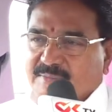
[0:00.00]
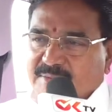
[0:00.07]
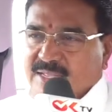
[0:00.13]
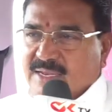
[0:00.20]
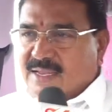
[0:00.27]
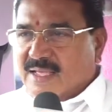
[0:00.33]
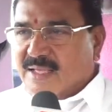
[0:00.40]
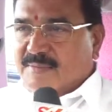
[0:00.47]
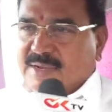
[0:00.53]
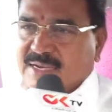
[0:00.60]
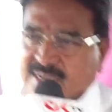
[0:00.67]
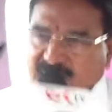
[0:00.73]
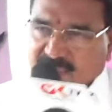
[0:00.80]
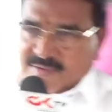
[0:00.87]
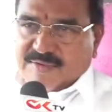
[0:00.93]
మన అమ్మ
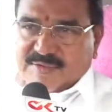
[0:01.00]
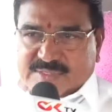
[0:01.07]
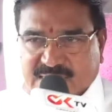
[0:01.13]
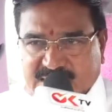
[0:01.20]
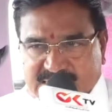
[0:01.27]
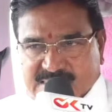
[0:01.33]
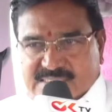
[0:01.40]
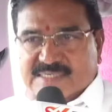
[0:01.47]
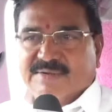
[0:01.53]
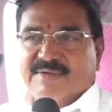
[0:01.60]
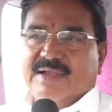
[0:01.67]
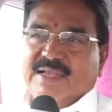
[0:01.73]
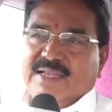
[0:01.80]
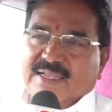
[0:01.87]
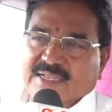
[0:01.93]
నాన్నలు వ్యవసాయం చేసిన
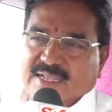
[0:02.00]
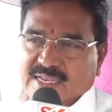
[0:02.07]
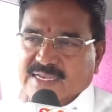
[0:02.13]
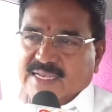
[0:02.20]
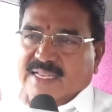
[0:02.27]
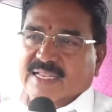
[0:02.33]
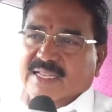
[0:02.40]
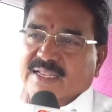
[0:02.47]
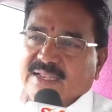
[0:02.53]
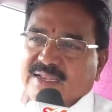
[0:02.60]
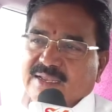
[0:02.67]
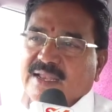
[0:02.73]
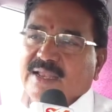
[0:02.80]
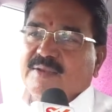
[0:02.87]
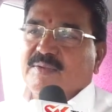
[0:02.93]
వాళ్ళే కానీ
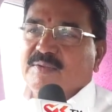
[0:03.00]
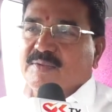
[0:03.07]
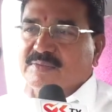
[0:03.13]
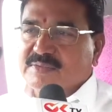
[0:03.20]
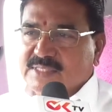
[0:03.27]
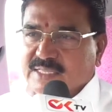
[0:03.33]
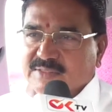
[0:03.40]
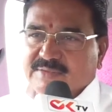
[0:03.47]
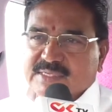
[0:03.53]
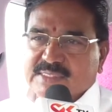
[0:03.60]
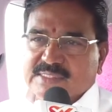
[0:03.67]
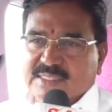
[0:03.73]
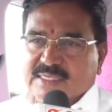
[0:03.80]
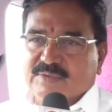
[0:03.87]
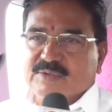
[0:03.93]
నన్ను
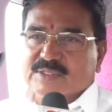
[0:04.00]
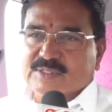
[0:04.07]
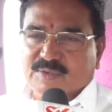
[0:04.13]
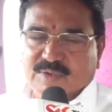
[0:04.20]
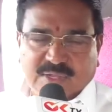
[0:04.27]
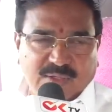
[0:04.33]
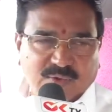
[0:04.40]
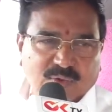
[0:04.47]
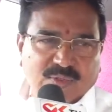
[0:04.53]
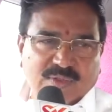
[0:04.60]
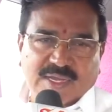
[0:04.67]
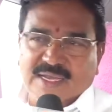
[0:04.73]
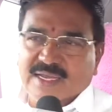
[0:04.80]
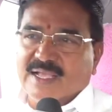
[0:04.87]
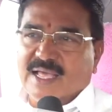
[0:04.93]
చదివించి కొంచెం ఒక్క
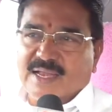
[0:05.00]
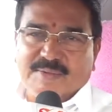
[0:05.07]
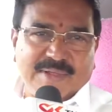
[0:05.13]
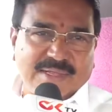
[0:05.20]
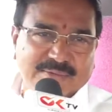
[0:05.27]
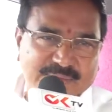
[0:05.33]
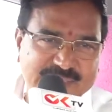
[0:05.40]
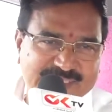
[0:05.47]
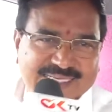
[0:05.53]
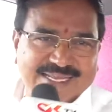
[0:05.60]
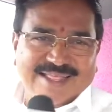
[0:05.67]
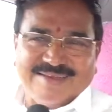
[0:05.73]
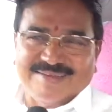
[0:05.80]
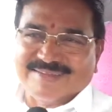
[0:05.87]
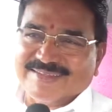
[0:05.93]
కొడుకునని గారభంగా
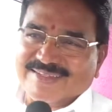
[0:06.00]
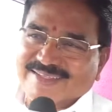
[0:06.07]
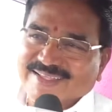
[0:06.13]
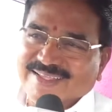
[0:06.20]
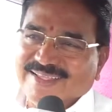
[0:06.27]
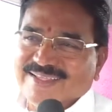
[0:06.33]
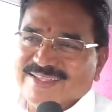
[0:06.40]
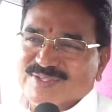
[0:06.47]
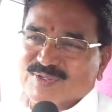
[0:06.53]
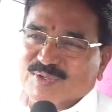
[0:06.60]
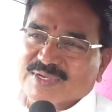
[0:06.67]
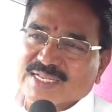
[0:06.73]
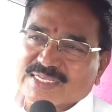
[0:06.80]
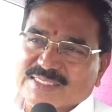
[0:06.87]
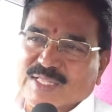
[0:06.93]
పెంచినారు సో
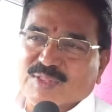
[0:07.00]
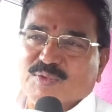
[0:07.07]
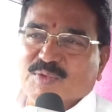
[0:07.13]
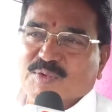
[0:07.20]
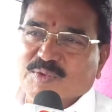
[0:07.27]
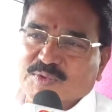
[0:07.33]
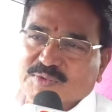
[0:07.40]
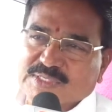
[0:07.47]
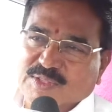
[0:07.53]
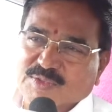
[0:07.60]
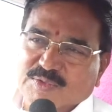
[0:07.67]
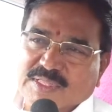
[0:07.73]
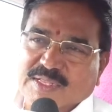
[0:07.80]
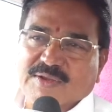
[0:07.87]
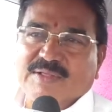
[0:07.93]
నేను చదువు
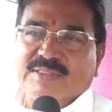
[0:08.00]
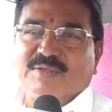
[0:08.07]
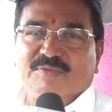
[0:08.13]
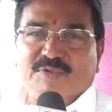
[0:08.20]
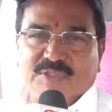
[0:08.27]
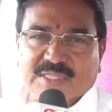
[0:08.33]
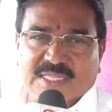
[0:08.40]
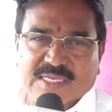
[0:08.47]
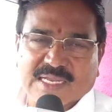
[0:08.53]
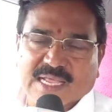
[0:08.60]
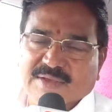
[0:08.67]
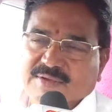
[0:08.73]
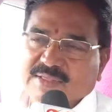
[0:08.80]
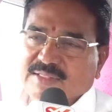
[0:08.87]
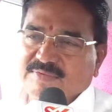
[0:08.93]
చదువు తర్వాత వృత్తి
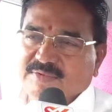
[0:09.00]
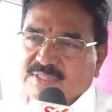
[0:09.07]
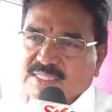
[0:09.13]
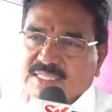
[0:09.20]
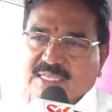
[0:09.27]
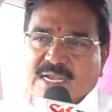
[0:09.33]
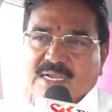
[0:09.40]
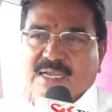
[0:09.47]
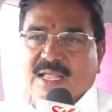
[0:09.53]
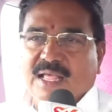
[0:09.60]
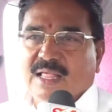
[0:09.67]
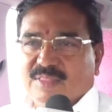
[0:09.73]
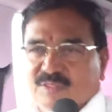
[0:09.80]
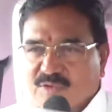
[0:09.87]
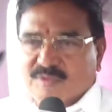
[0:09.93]
న్యాయవాద వృత్తి అట్లా
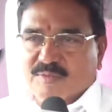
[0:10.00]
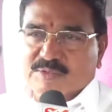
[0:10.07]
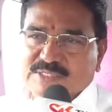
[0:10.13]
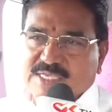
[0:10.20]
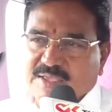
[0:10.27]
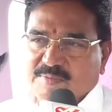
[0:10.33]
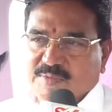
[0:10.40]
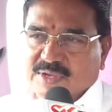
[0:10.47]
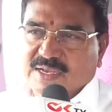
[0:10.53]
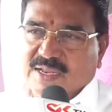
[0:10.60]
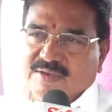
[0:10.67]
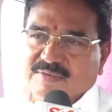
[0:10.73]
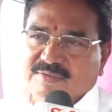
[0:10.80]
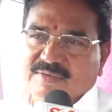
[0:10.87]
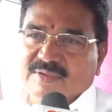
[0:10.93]
అందులో బిజీ
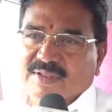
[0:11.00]
అయిపోయినాను